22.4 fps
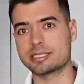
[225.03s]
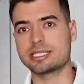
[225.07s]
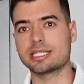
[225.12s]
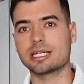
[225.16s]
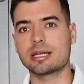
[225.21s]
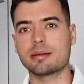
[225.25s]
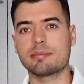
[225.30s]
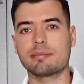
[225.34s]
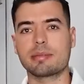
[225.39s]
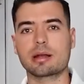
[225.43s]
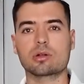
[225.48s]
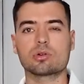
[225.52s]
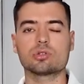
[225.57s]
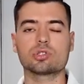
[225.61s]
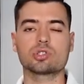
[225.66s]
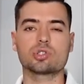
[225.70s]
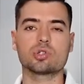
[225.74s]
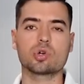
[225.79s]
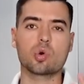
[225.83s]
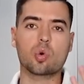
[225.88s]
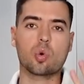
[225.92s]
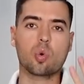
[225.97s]
Sin embargo,
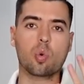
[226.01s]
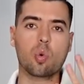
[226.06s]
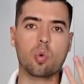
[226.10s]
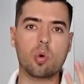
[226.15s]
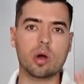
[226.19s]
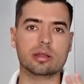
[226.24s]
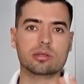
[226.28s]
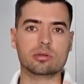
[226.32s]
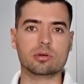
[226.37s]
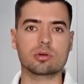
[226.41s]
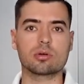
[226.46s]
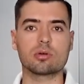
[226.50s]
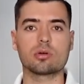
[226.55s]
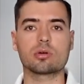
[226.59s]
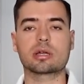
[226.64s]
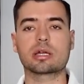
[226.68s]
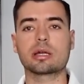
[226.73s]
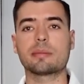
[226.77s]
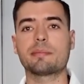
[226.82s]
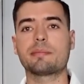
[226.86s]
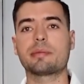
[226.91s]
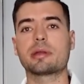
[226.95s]
son cuatro los
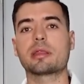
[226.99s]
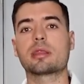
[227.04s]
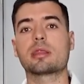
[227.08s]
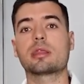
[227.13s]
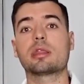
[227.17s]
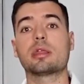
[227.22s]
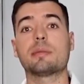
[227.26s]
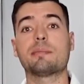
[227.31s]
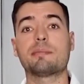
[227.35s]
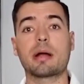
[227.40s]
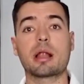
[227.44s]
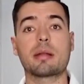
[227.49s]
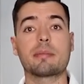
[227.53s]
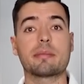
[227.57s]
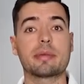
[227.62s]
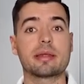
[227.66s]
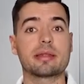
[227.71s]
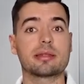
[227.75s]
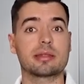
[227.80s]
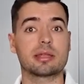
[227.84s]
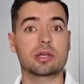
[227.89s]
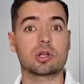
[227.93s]
que
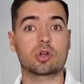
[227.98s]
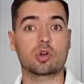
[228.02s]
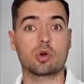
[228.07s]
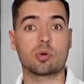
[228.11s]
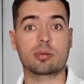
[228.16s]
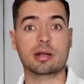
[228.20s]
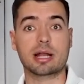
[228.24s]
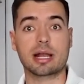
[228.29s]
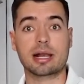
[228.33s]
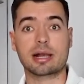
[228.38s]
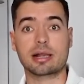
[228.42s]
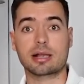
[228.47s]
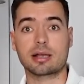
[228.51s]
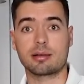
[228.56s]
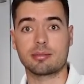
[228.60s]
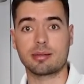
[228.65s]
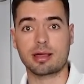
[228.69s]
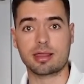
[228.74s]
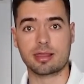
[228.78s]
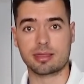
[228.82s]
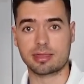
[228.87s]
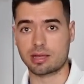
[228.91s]
principalmente cobran
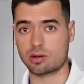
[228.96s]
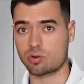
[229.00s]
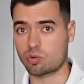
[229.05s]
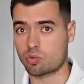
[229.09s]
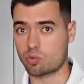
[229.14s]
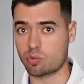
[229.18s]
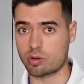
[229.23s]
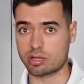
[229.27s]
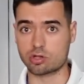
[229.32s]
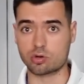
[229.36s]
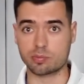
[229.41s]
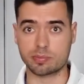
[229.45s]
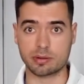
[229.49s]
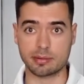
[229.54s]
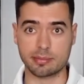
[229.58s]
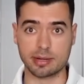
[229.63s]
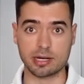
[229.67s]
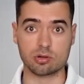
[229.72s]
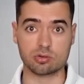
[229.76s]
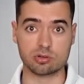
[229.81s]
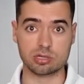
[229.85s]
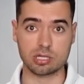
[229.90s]
relevancia, los cuatro
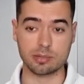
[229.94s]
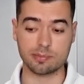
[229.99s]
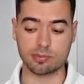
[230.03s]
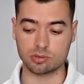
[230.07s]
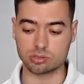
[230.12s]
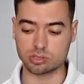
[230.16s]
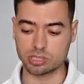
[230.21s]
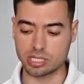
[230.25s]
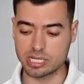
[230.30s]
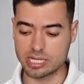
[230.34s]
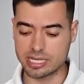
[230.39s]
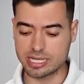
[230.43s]
primeros tipos